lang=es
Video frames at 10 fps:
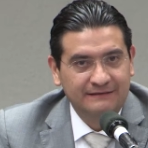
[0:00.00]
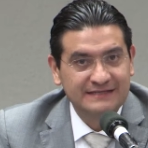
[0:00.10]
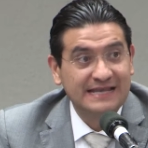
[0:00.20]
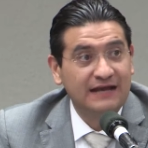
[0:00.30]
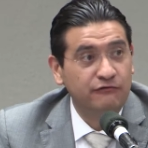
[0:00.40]

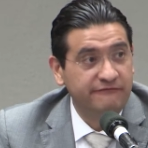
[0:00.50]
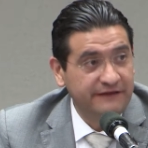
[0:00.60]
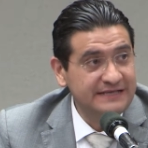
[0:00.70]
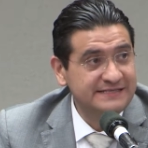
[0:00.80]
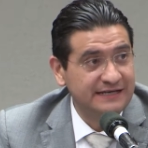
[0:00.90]
Desde la
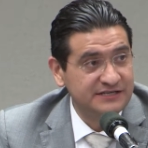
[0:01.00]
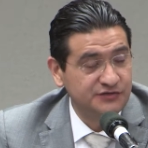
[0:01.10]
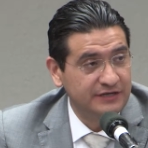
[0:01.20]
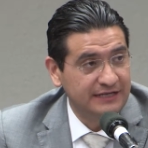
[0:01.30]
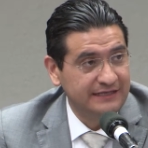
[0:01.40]
Conferencia
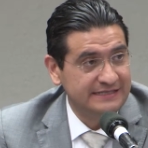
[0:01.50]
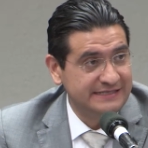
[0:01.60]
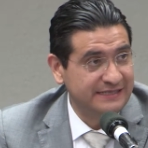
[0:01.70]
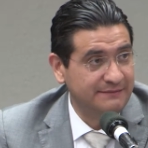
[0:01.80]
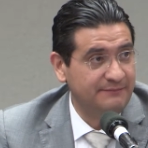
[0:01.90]
Nacional del
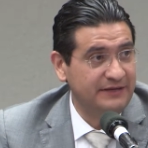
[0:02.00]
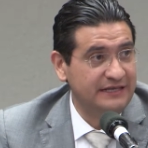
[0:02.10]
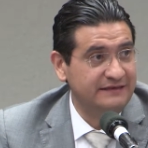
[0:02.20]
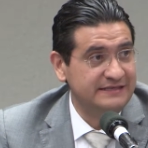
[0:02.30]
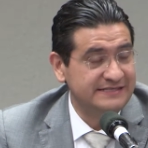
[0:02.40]
Sistema
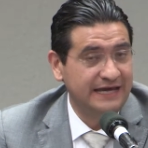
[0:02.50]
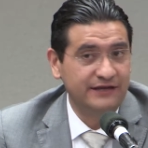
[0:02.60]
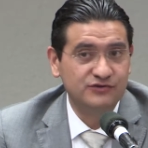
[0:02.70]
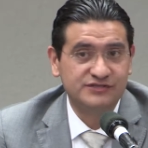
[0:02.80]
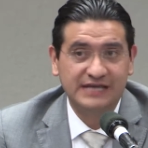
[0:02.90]

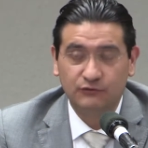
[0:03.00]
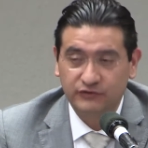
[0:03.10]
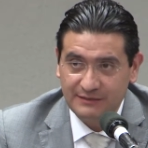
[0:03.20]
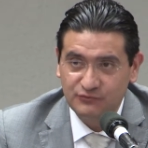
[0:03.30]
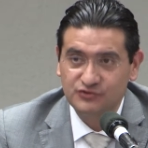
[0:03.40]
Penitenciario
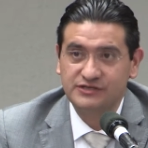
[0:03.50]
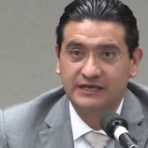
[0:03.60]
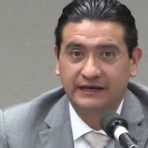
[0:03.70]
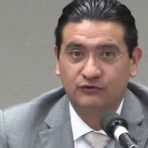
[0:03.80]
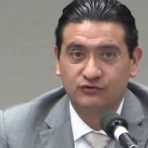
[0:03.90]
saludamos
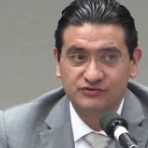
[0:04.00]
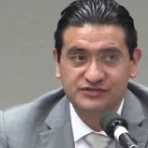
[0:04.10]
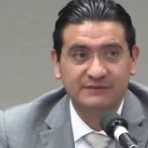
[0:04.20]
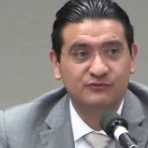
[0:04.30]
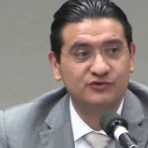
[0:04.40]
y
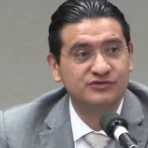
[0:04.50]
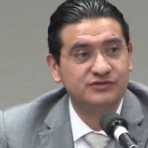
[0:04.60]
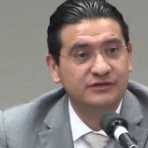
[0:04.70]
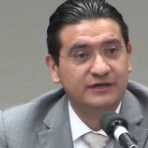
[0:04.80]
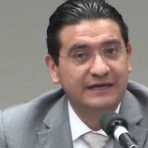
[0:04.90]

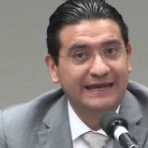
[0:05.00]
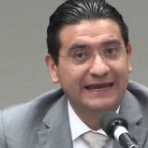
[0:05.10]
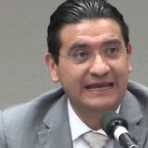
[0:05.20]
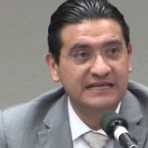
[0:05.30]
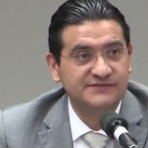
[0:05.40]
reconocemos
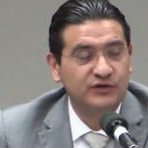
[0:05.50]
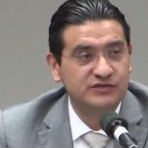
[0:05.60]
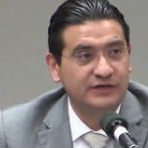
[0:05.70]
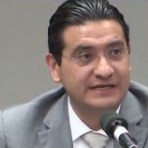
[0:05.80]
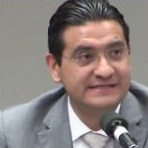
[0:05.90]
el
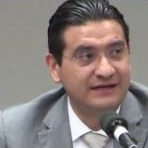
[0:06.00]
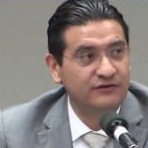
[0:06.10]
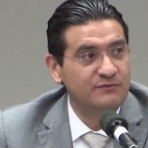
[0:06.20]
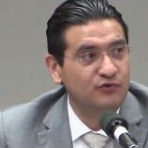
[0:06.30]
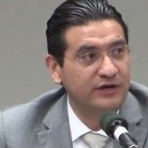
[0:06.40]
esfuerzo que el
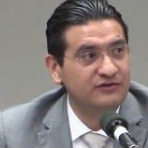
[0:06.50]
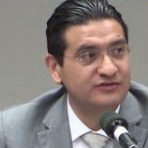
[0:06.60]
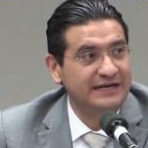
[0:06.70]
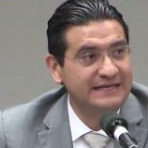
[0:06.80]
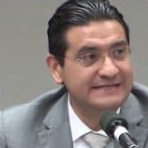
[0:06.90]
Estado de Morelos
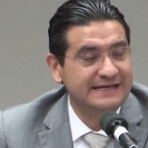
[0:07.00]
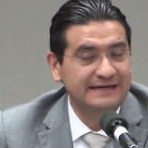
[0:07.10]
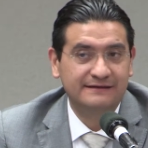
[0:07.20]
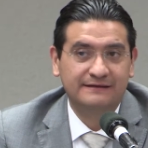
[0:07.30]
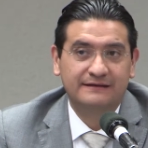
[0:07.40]
realiza
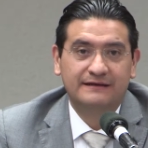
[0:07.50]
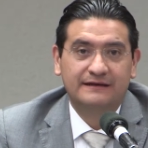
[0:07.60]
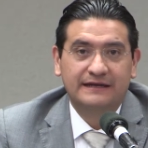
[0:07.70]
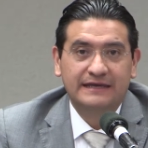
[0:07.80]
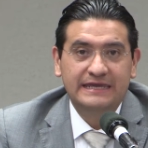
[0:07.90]

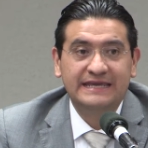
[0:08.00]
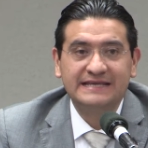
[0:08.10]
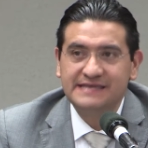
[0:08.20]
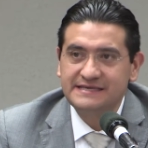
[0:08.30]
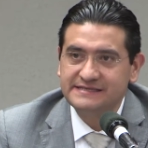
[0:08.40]
y que
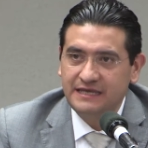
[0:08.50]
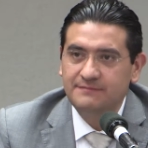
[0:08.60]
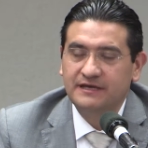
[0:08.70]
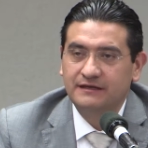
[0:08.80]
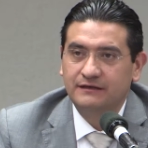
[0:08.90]
se
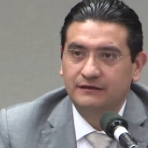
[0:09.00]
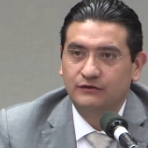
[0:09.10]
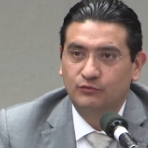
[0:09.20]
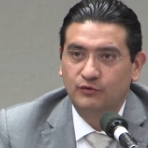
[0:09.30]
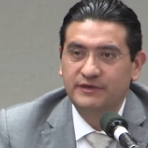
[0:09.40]
inscribe,
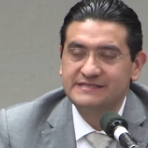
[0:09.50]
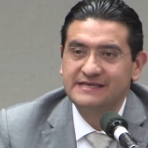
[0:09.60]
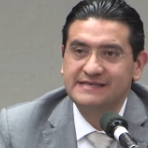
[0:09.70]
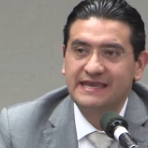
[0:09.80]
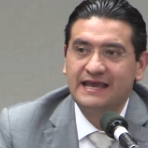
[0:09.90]
como bien se
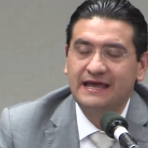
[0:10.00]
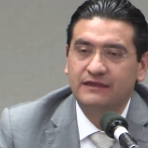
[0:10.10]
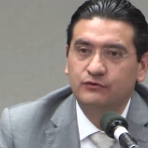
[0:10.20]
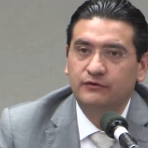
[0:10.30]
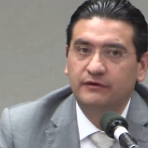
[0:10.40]
ha
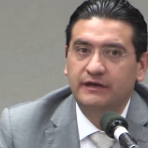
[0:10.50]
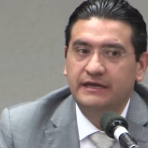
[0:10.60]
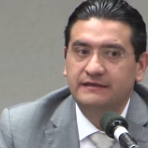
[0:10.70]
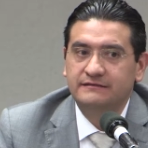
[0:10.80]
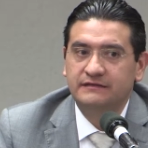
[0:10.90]
señalado,
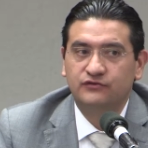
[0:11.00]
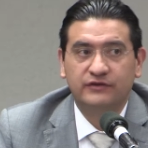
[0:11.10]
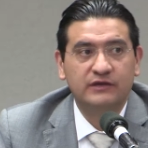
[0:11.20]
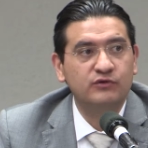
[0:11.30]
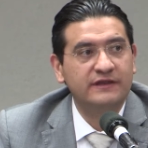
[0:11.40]
dentro
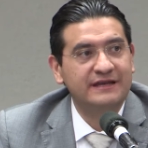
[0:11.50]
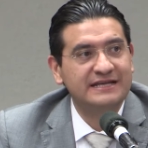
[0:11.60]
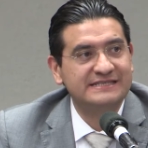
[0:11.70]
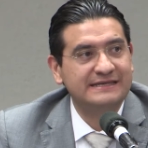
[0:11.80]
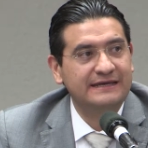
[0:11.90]
de una de
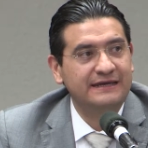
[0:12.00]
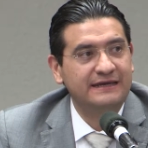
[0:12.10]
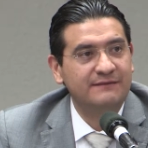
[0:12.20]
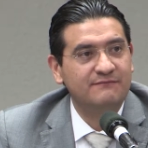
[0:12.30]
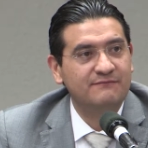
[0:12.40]
las eh,